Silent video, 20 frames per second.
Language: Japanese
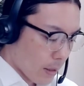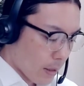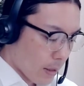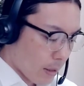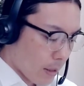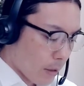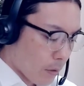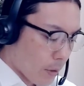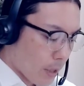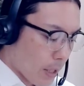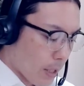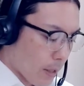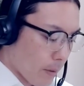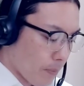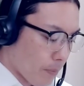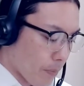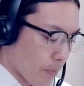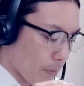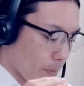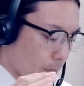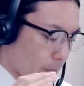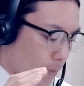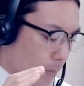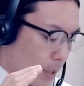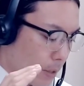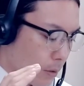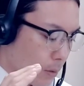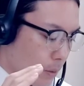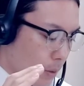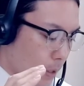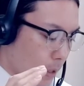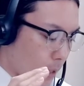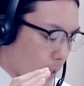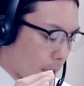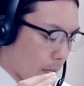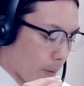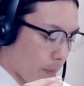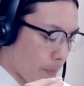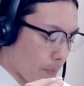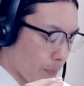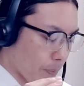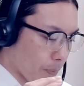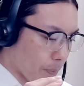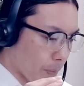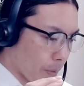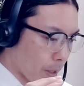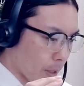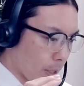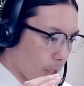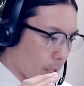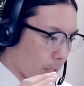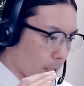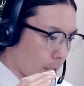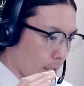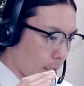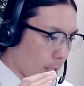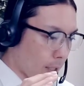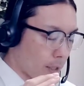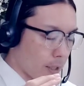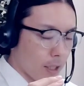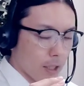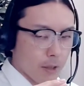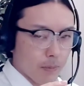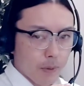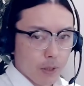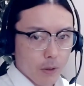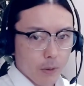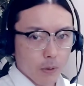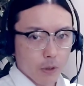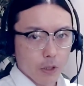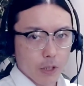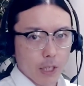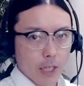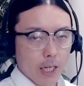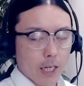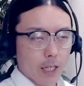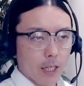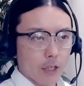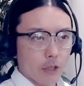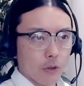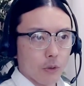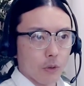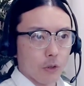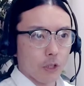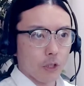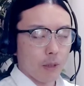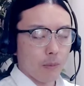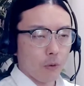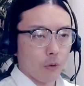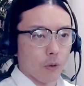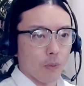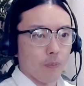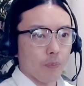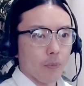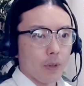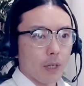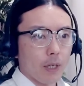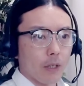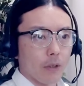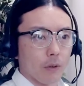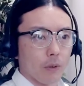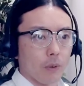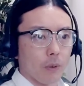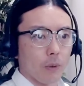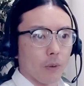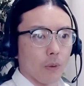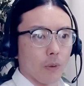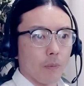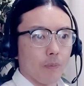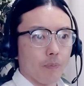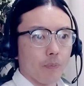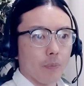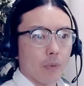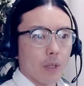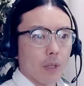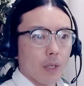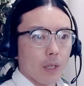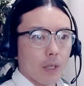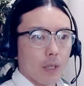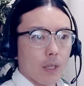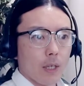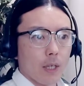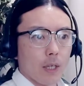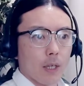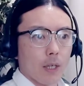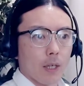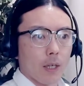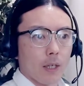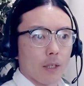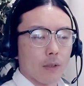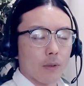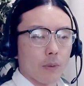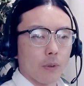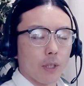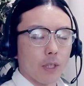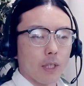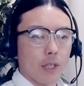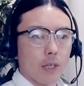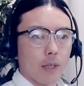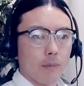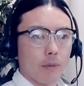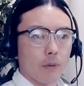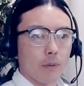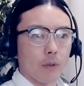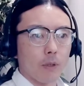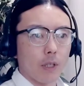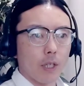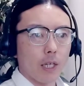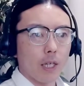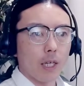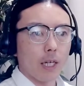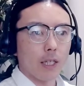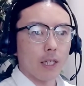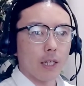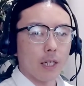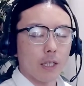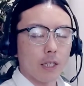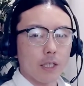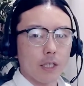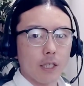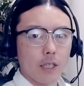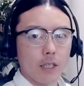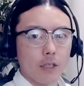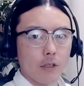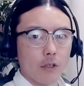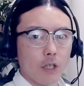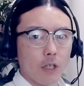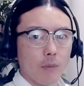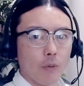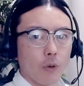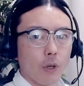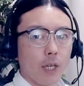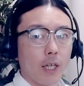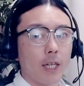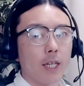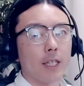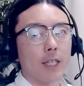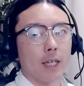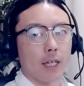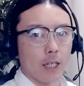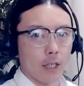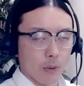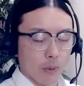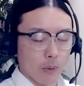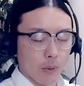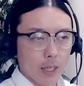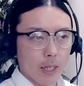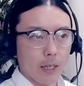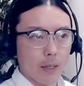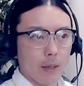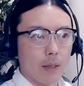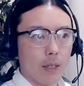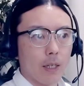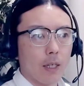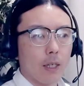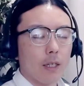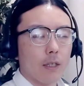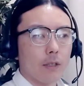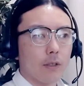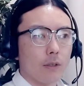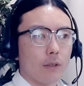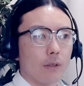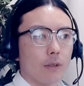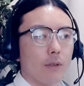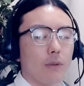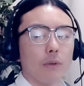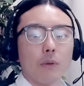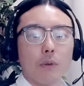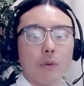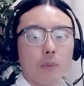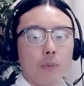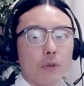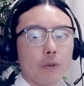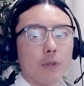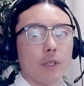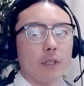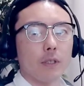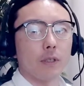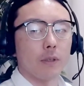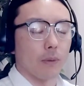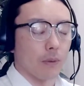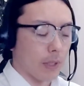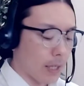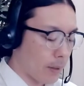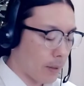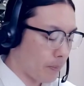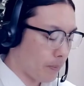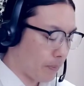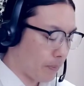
なので、まあ、そういった、えー、エイチエスピー 同士で話をしても、あのこう、えー、そういった部分で新しい気づきも得れたりとかすると思うんですよね。